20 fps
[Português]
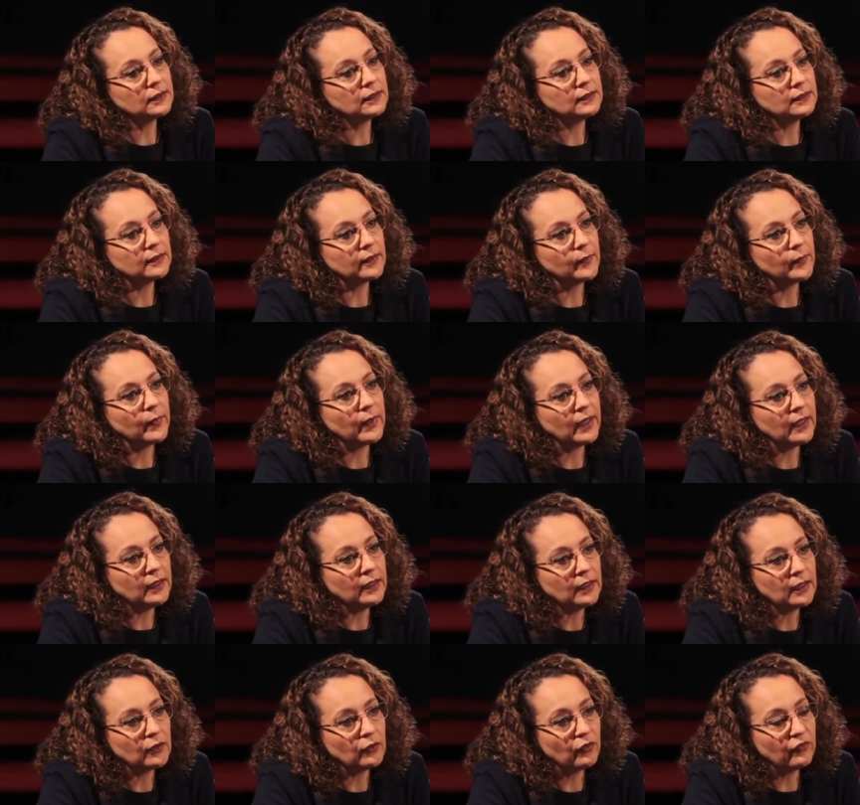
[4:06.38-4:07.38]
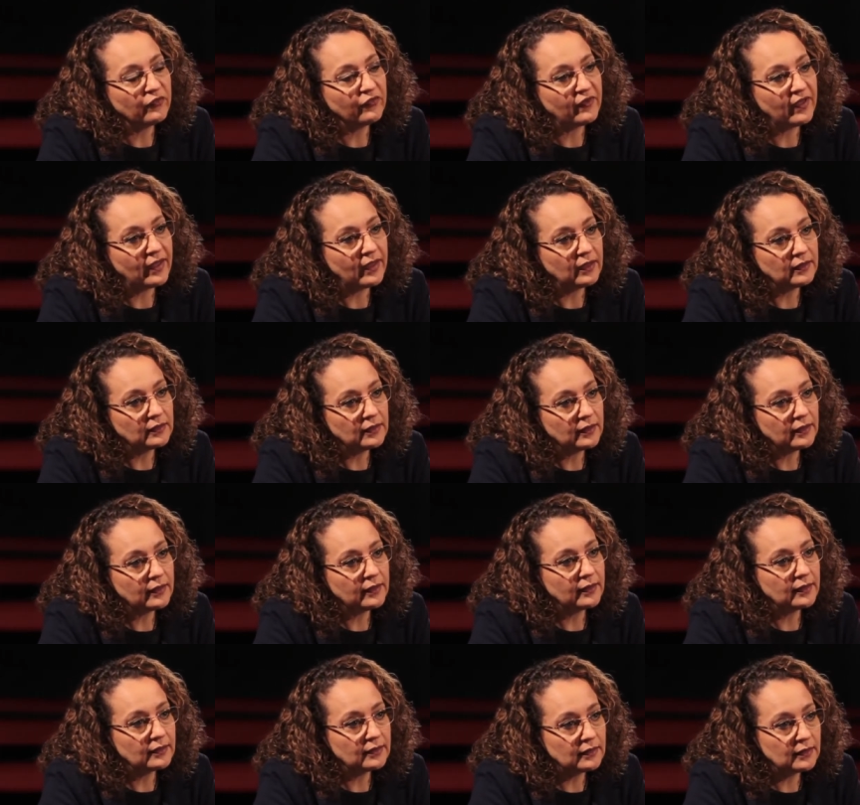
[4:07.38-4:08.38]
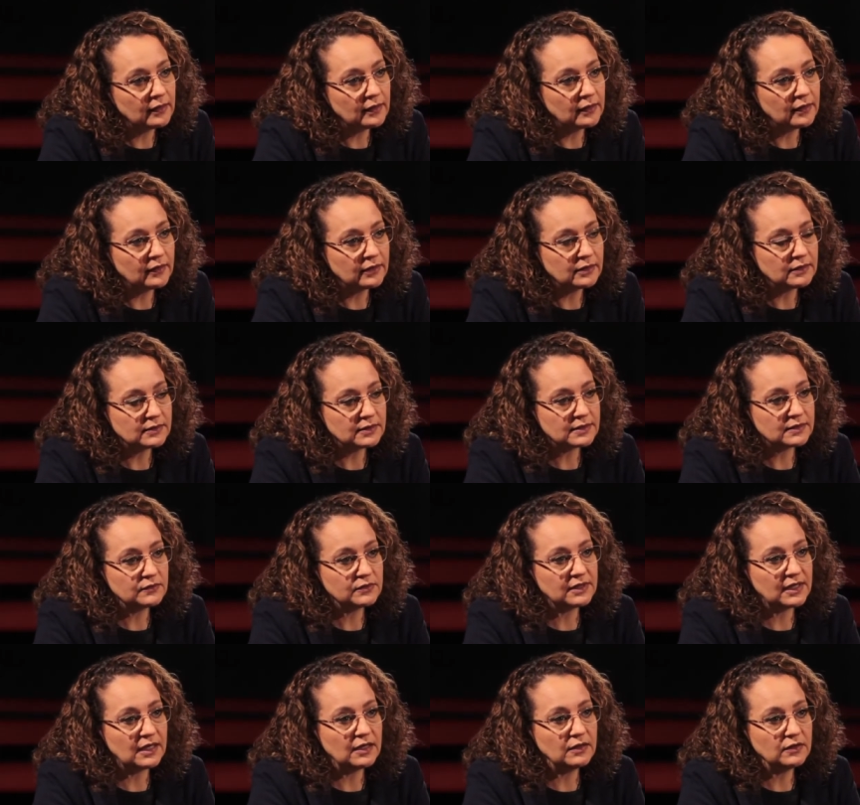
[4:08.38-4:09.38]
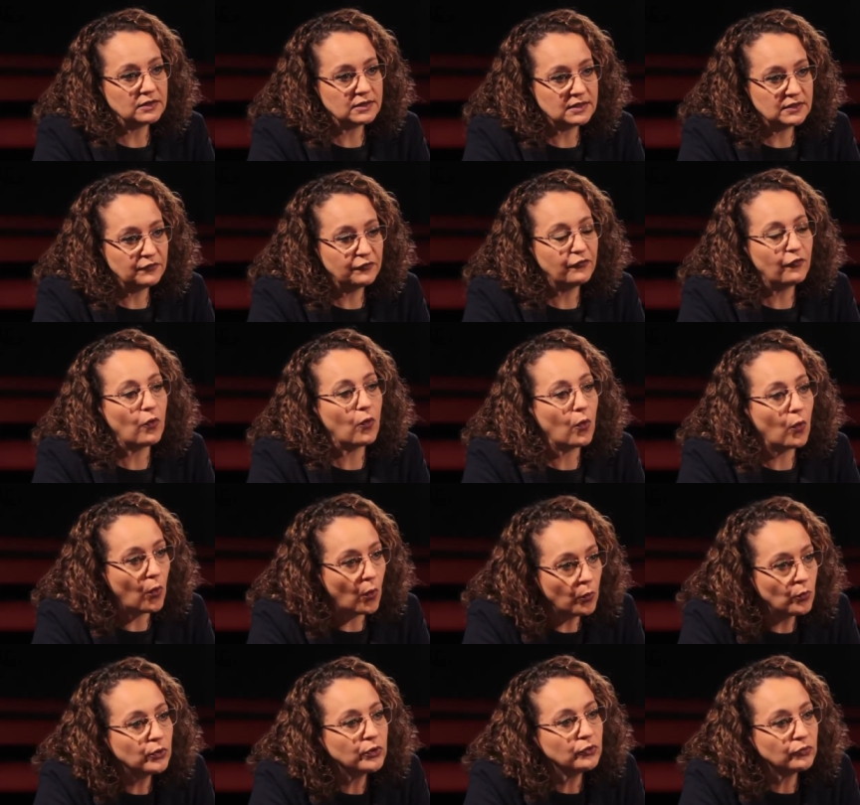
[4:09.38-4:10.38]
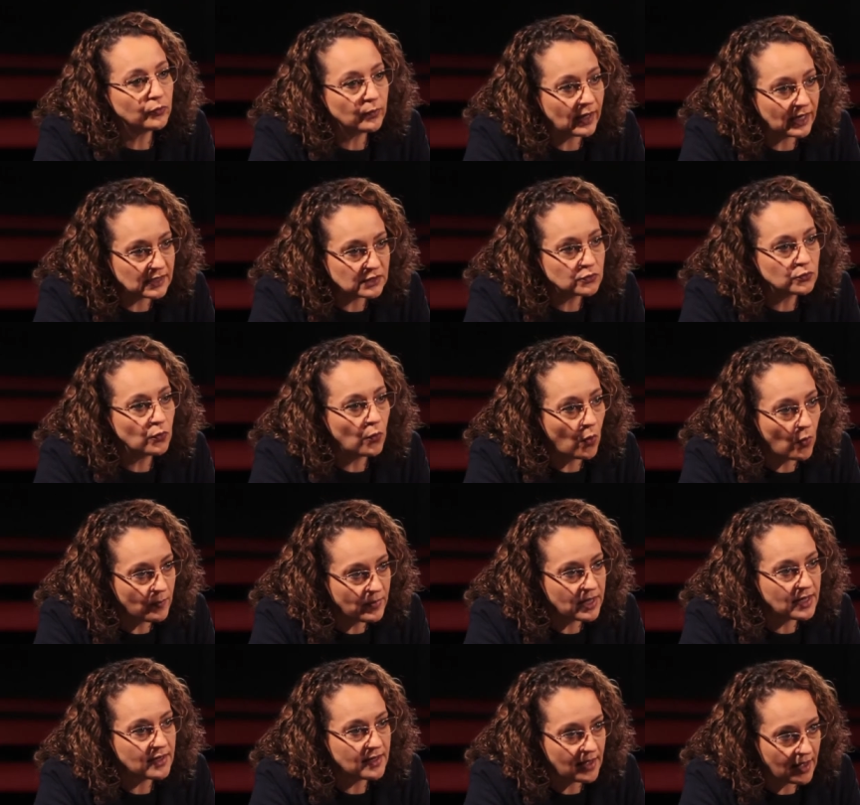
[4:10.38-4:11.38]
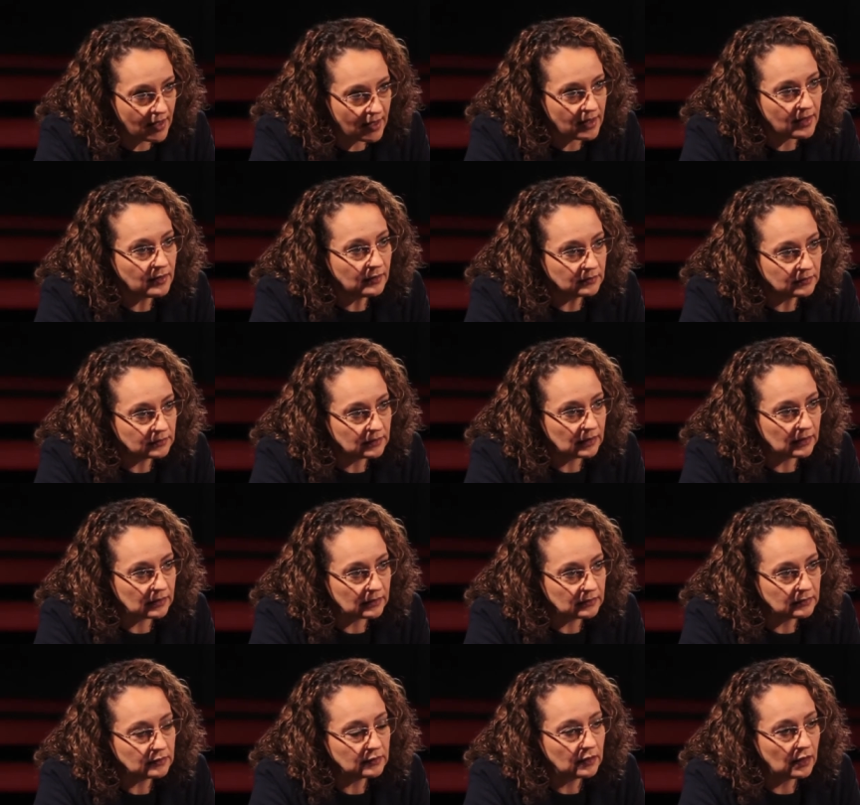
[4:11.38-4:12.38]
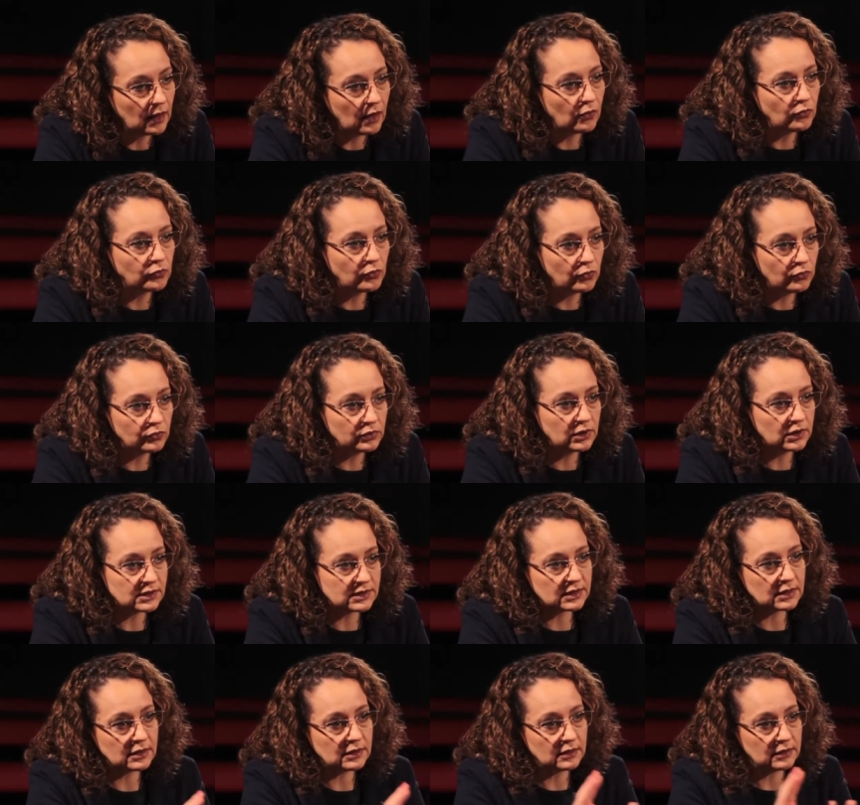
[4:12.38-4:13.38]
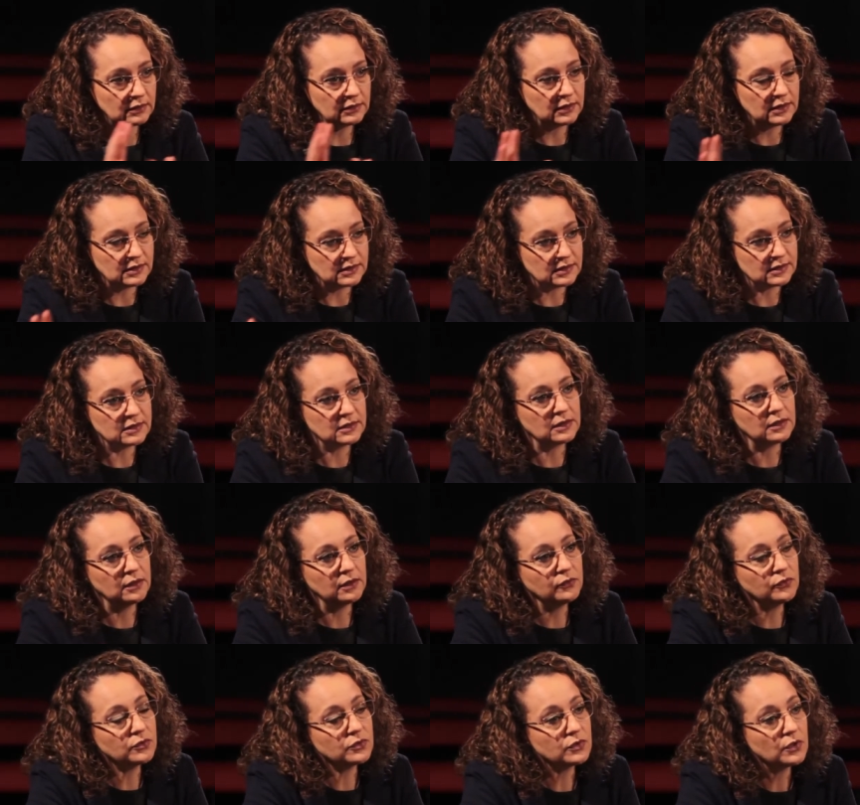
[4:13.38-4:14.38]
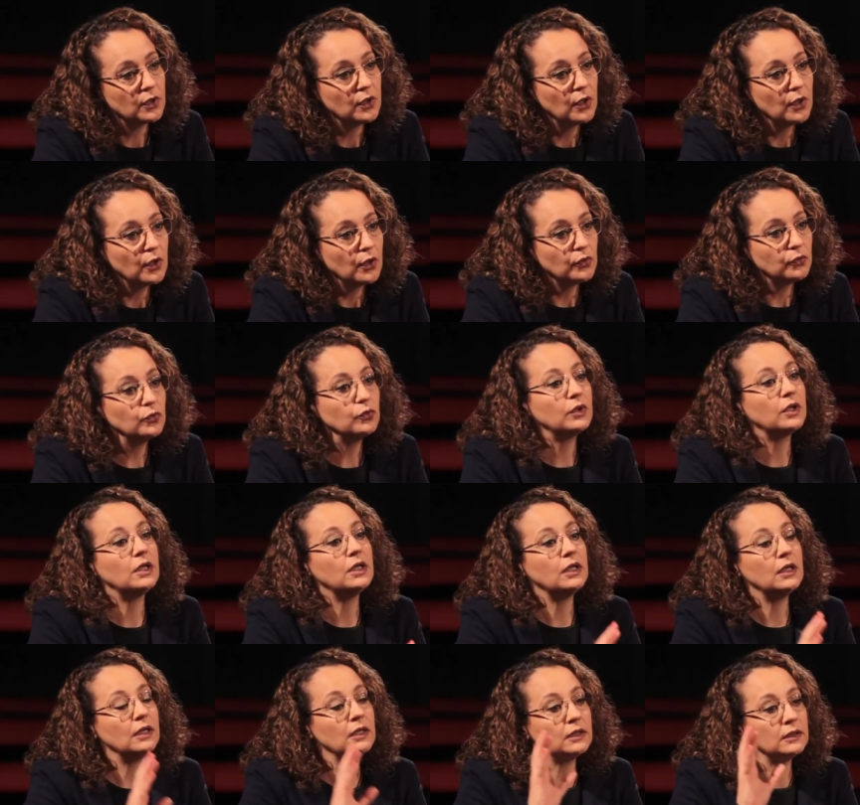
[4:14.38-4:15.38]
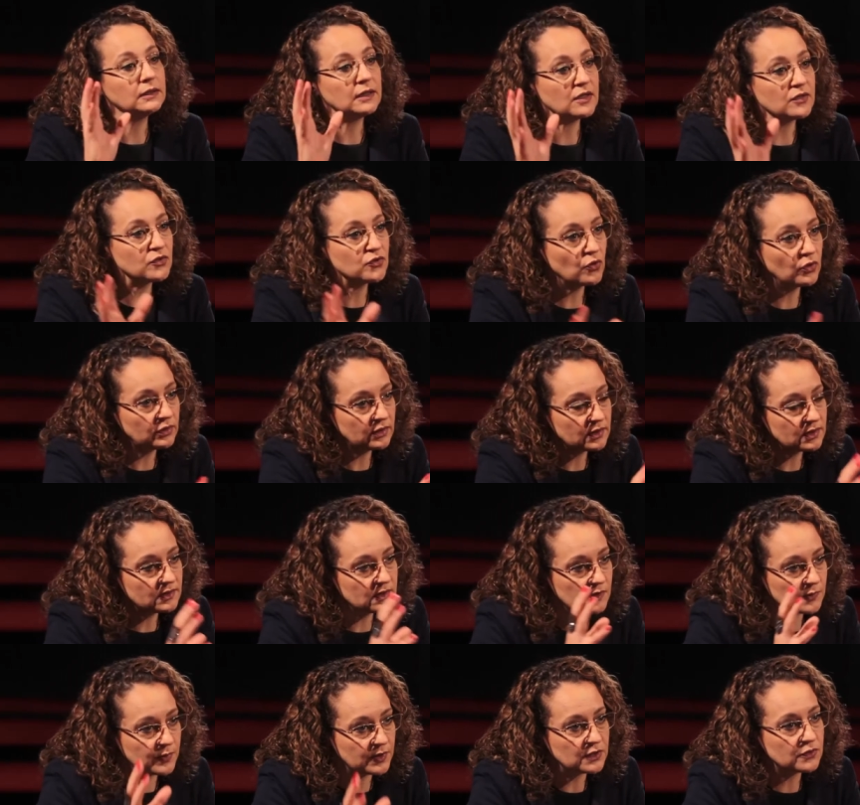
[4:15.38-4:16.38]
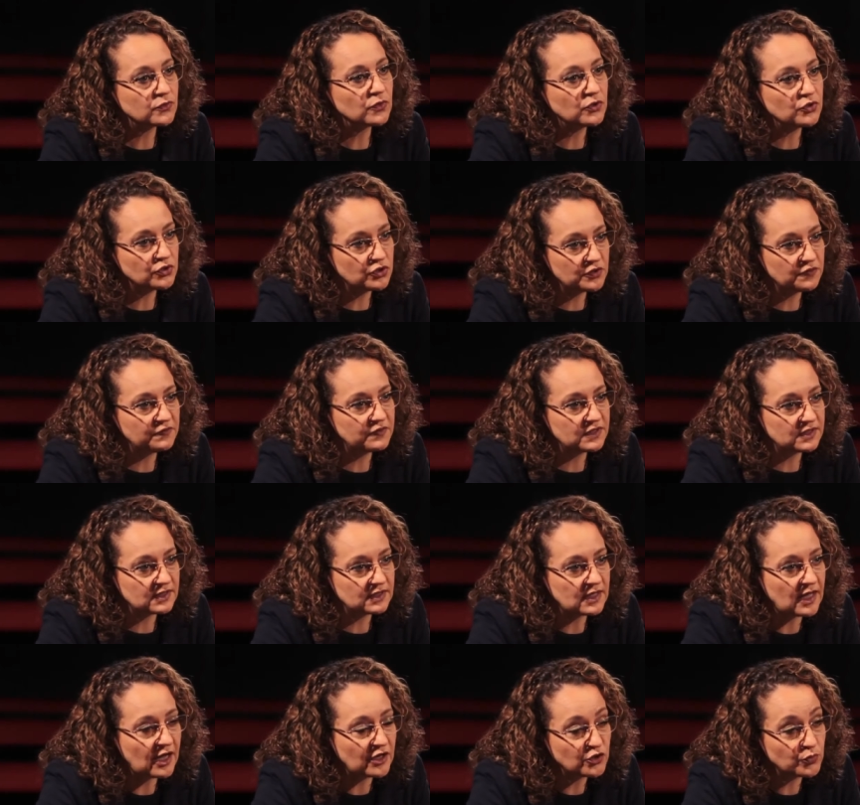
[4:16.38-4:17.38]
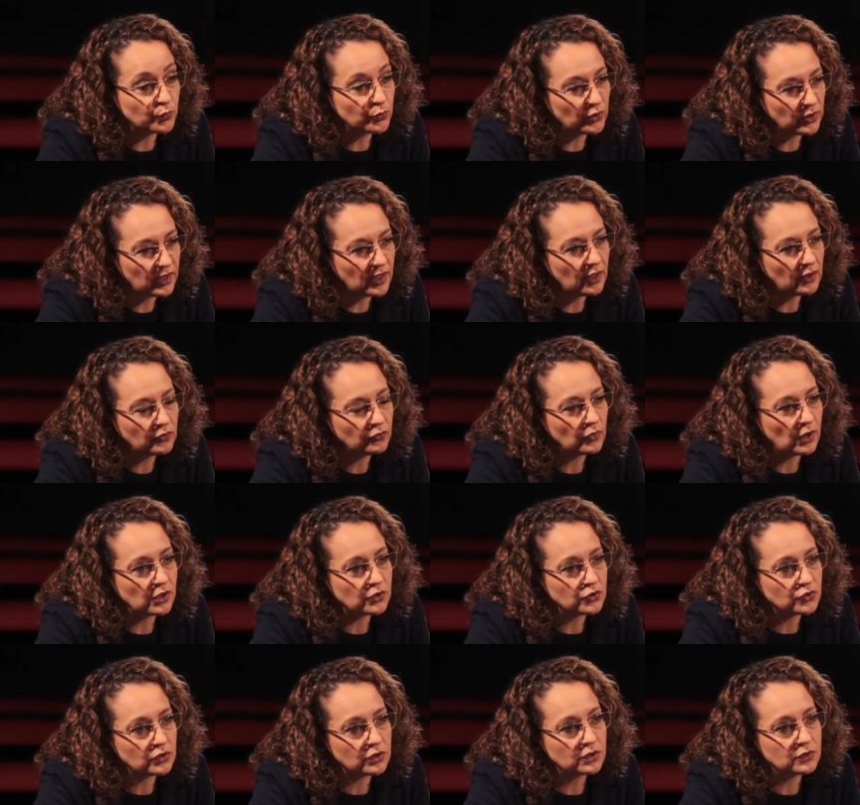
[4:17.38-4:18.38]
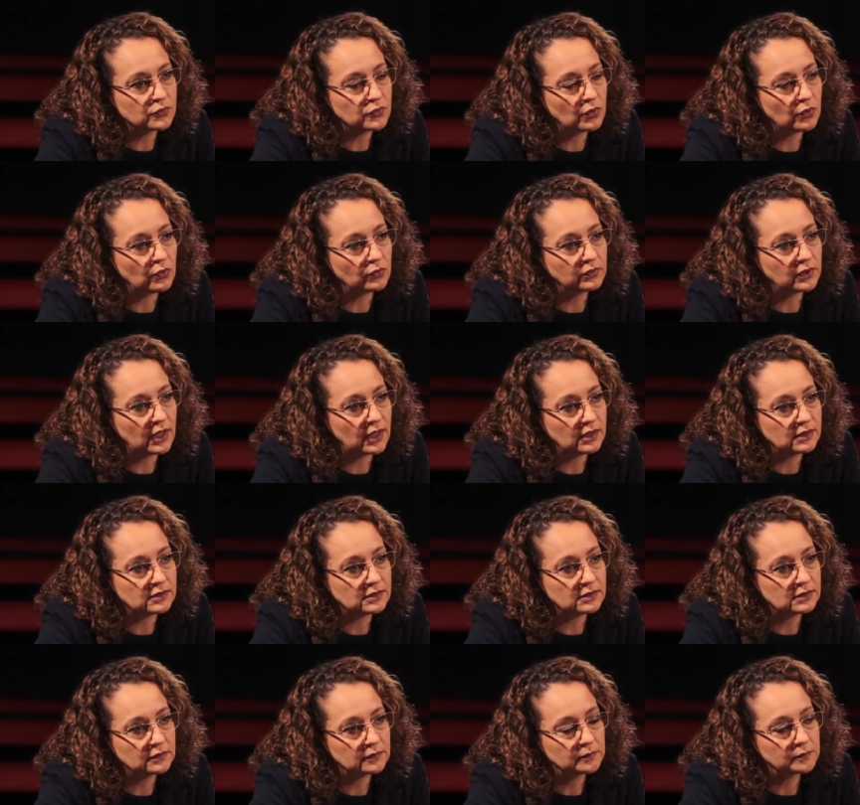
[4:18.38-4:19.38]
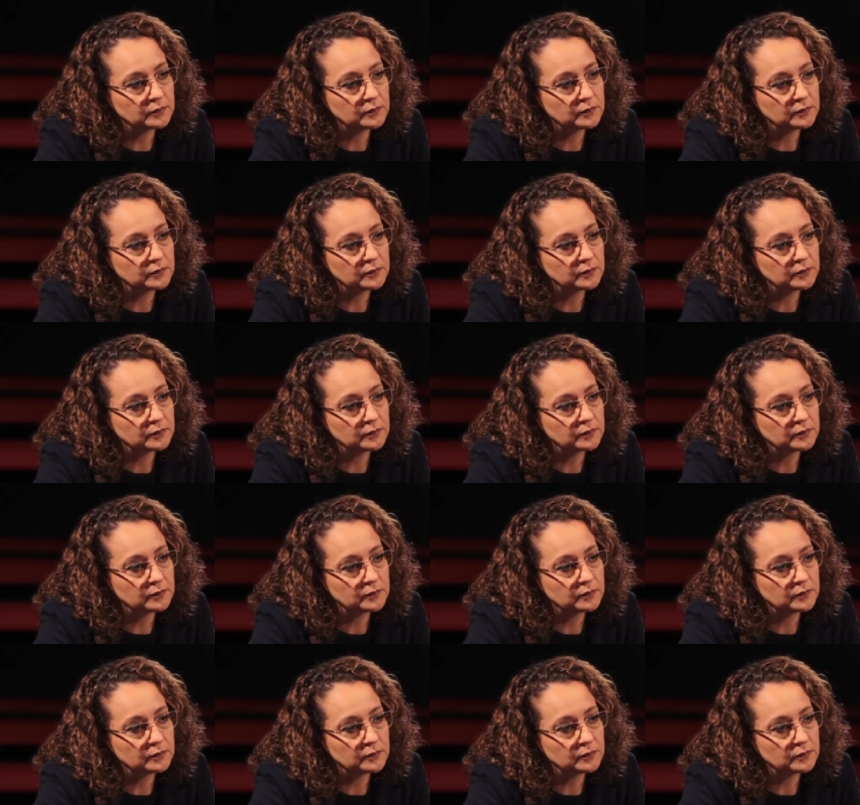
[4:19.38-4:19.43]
que também a novela ela se, te, se focou muito mais no homem gay, né, ao longo dessa, desses anos, do que nas outras expressões de diversidade. Por que que tu acha que isso acontece?